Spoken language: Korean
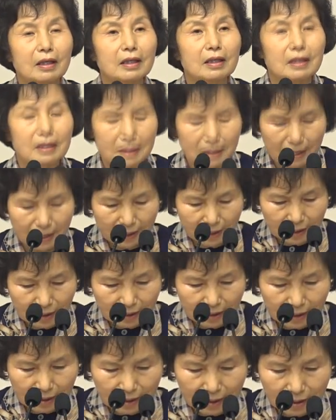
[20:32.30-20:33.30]
이제
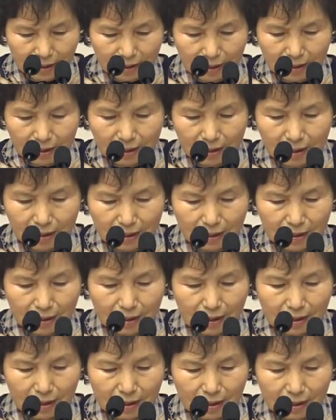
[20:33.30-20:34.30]

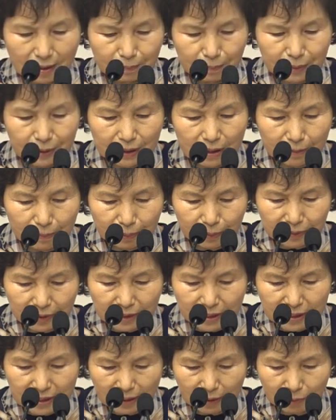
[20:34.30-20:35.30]
빌립보서
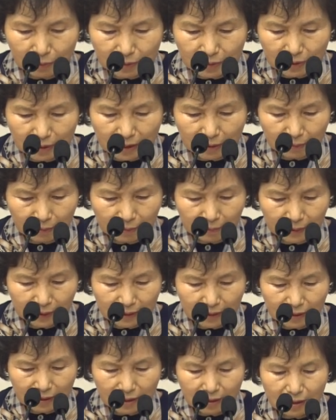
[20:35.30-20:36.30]
2장 5절에
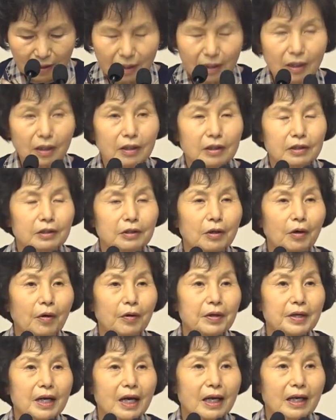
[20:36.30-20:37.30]
보면
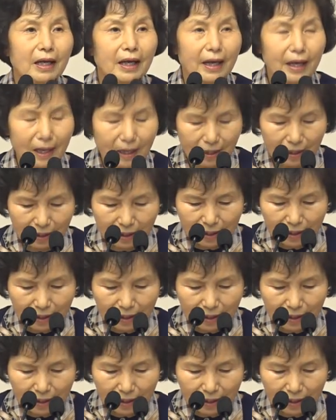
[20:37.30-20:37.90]
너희 안에